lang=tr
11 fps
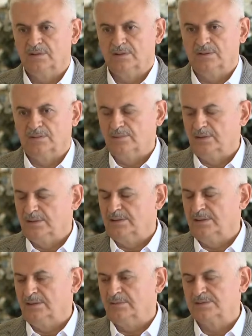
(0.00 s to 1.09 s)
kabul
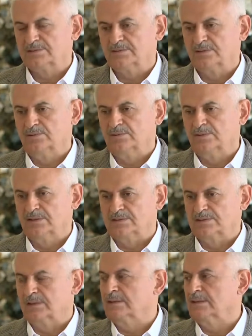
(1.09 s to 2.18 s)
edilemez ve Türk
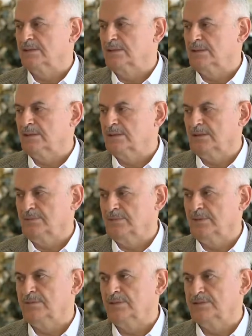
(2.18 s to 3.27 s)
insanına da
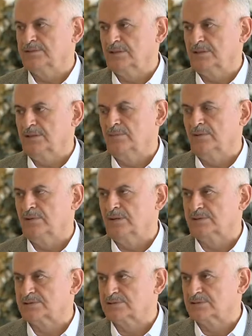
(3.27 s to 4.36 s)
yapılabilecek en büyük
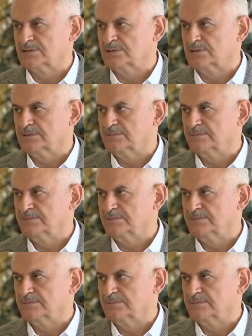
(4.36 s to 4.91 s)
haksızlıktır.